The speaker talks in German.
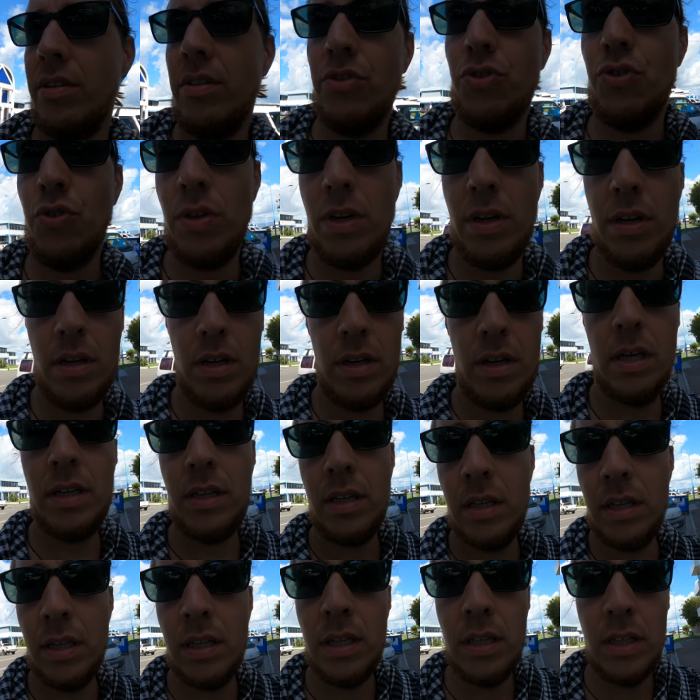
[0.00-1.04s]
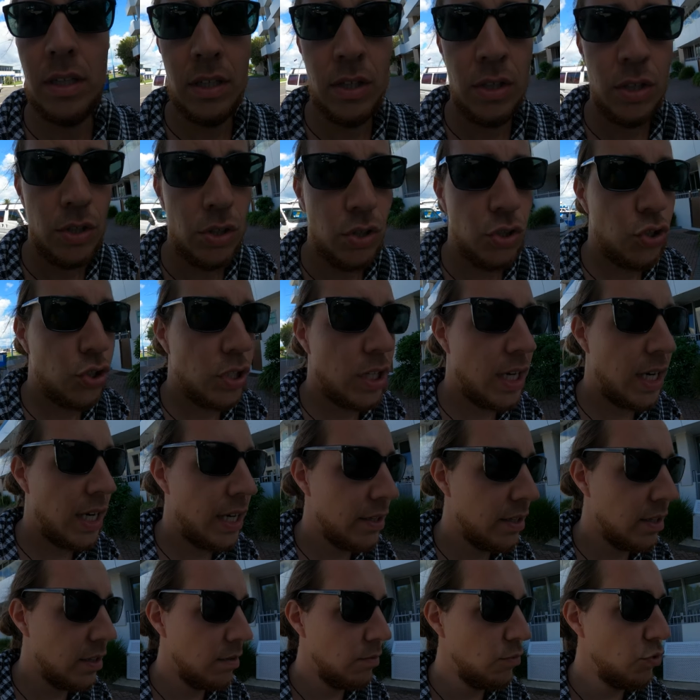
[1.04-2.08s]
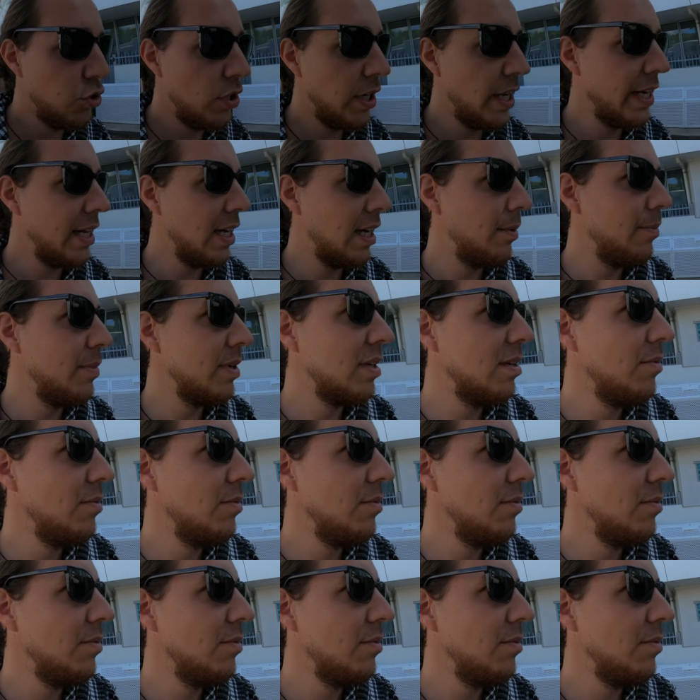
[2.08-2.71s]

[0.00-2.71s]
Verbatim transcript: eine äh, schöne Straße zum Schlendern,